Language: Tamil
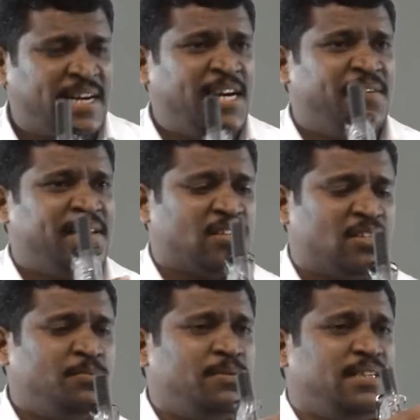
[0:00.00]
ரெண்டு
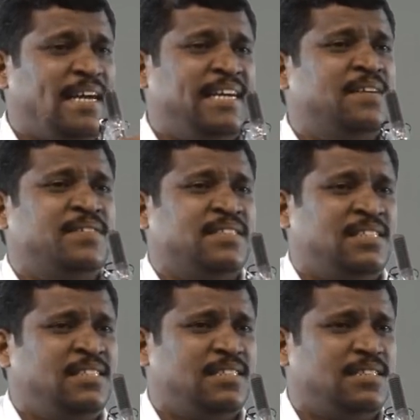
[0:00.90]
பேர்த்துக்கும் எங்கே வந்து
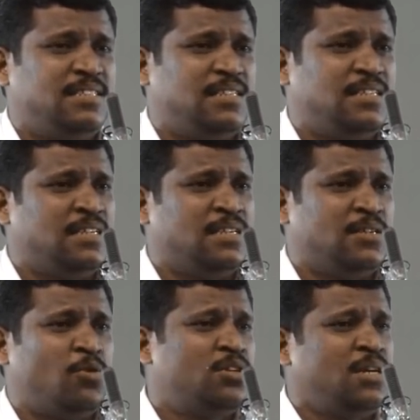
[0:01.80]

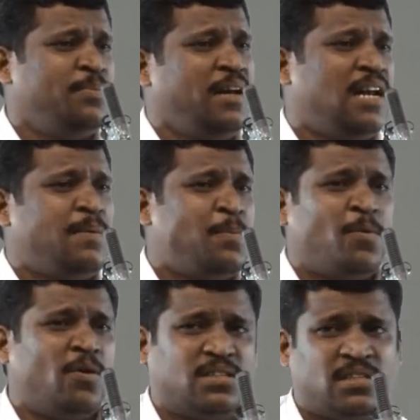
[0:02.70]
ஒற்றுமை இல்லாமல்
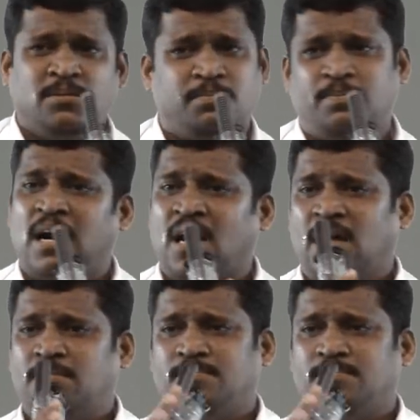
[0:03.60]
போகுதுன்னு பார்க்கலாம்